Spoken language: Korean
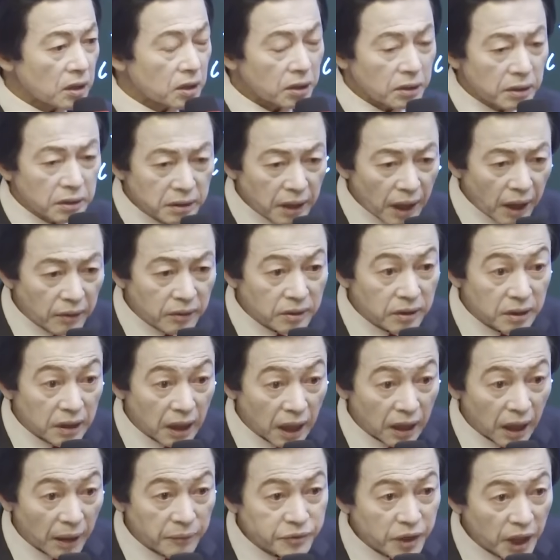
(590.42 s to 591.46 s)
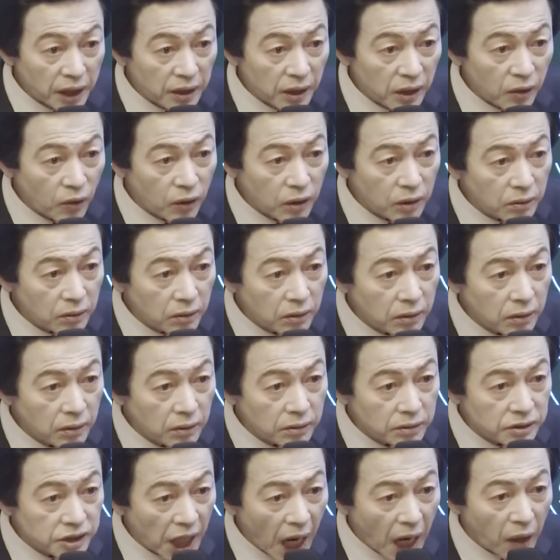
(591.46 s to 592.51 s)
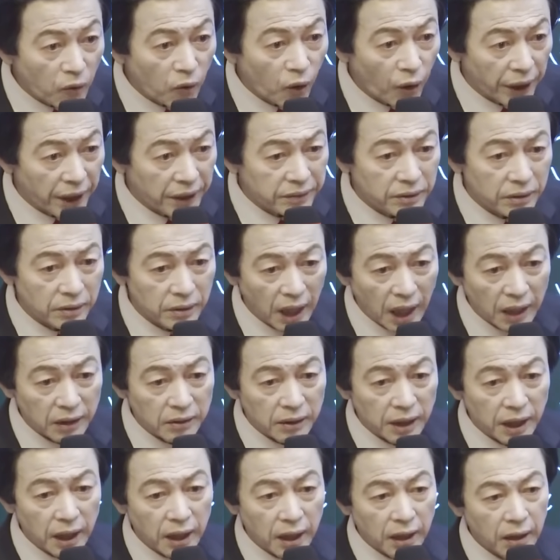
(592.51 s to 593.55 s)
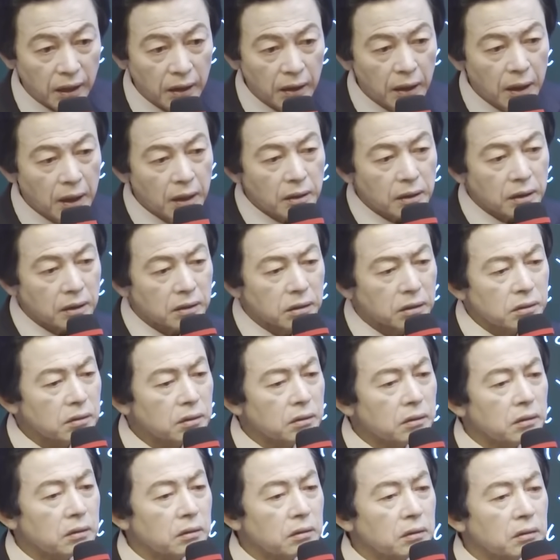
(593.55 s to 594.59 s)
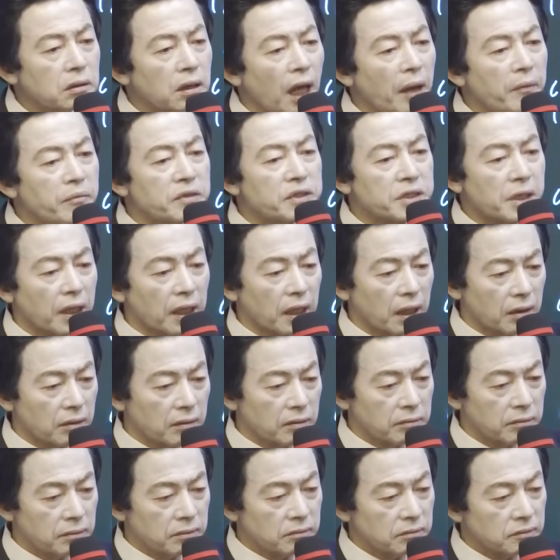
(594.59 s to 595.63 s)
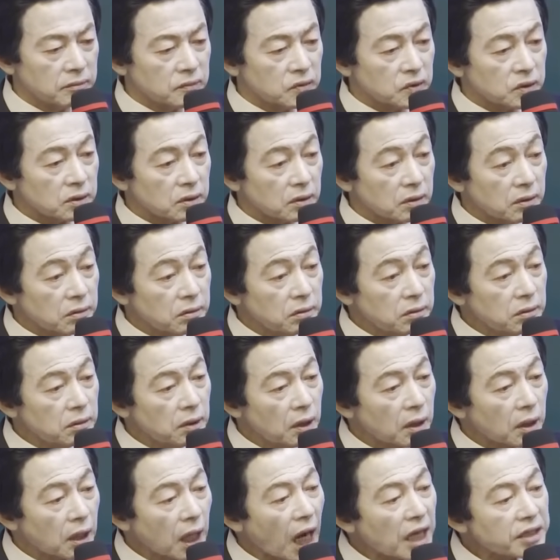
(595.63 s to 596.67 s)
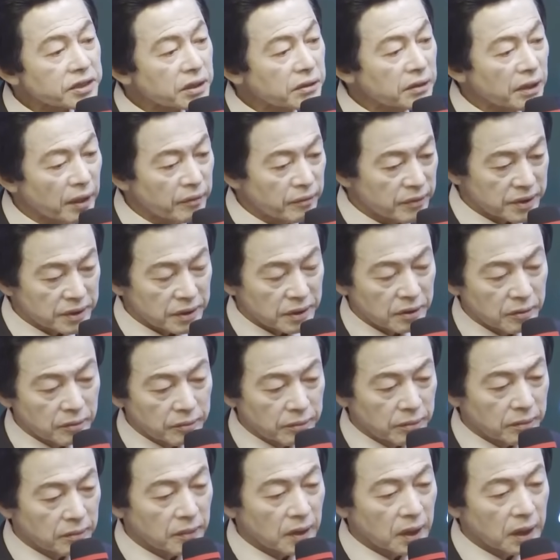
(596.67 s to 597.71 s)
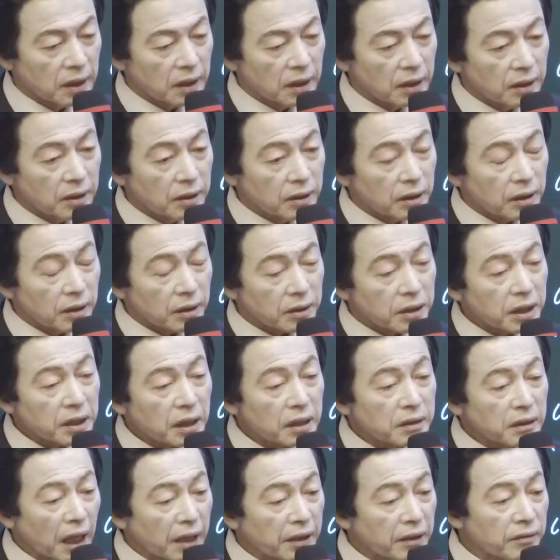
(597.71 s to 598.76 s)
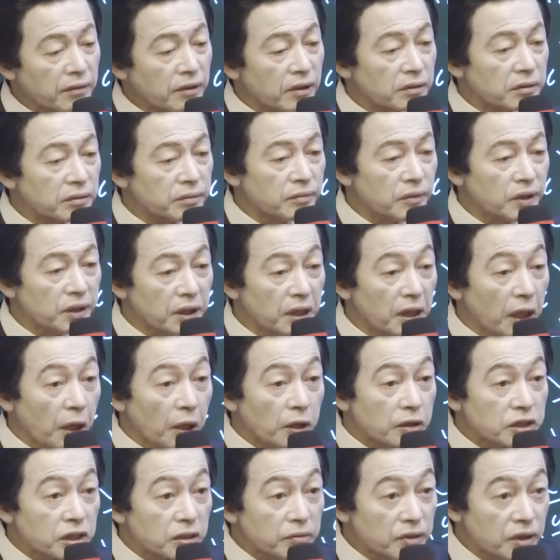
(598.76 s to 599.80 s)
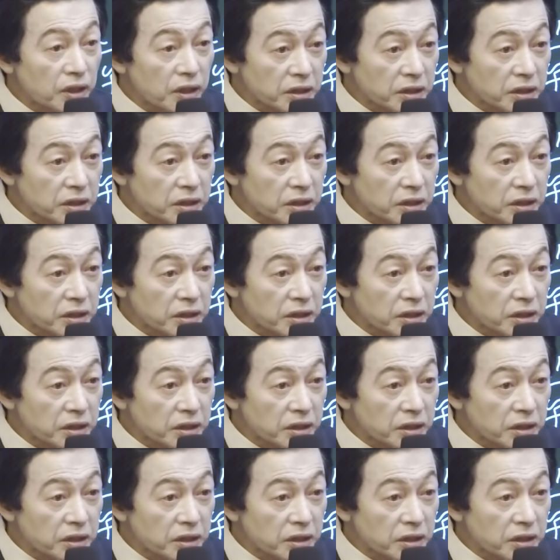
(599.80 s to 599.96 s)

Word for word: 그런데 어느 날 갑자기 창고에 들어간 거야. 그 냄새, 그 가스 냄새. 그러니까 나는 여러분들이 지금